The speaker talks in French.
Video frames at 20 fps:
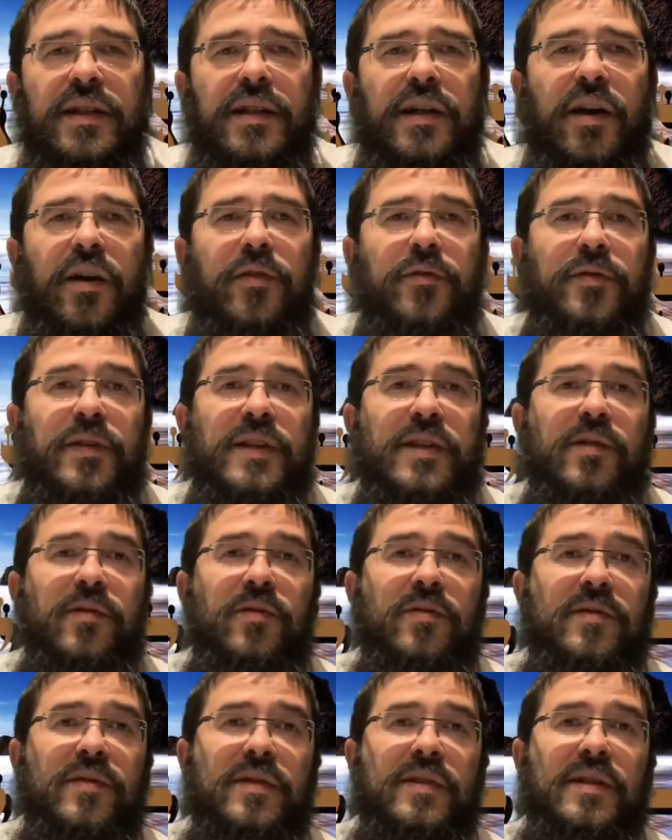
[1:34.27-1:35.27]
En fin de
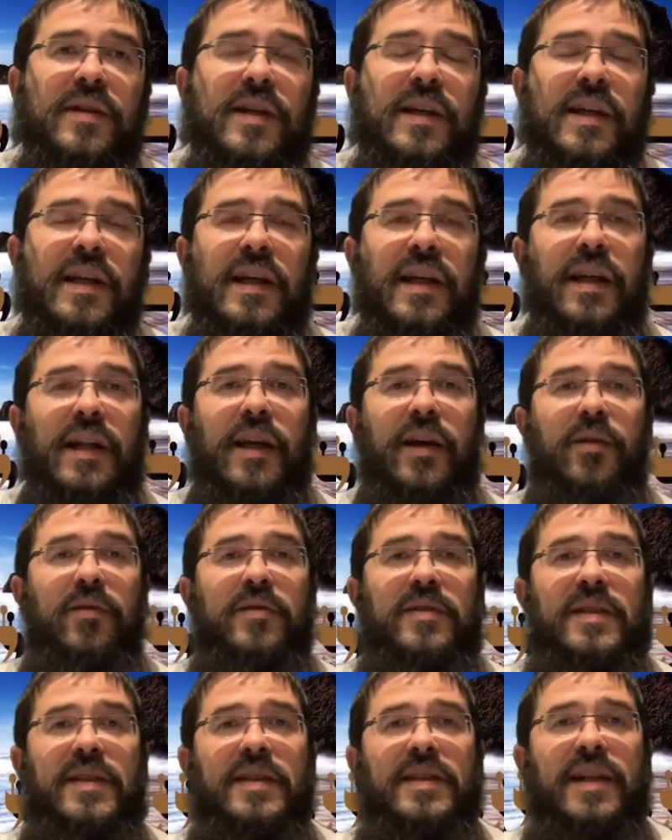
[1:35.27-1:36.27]
compte, ils
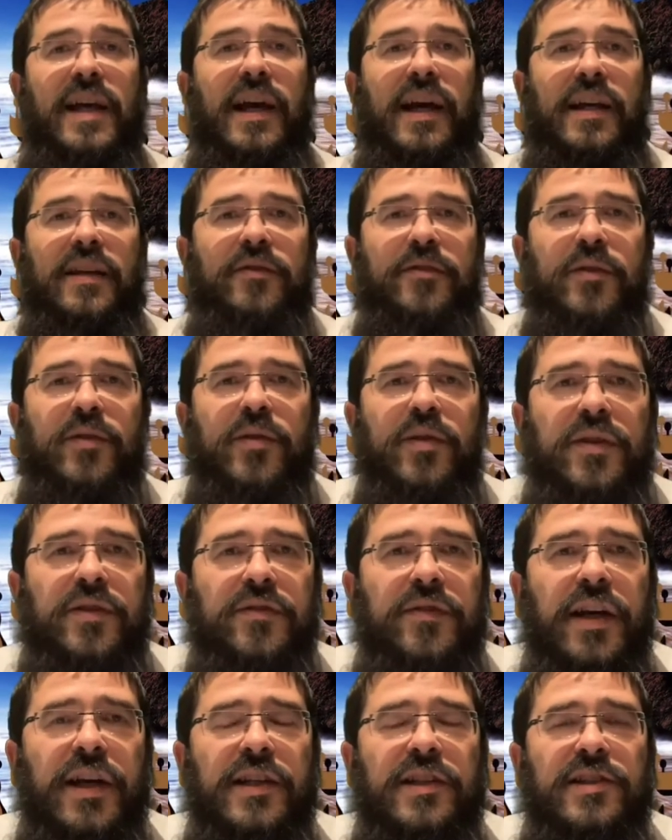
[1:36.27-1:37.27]
réussissent à arriver au
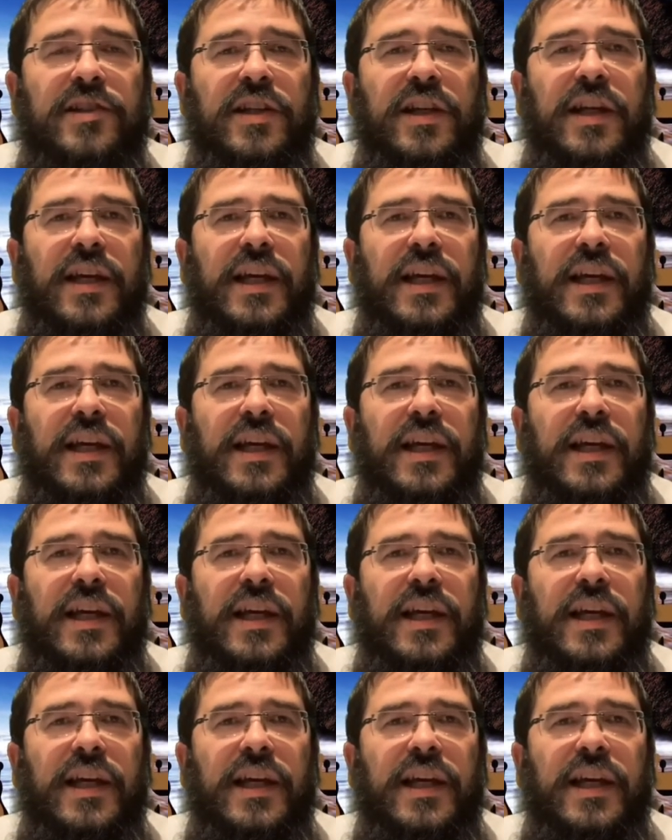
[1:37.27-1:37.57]
rivage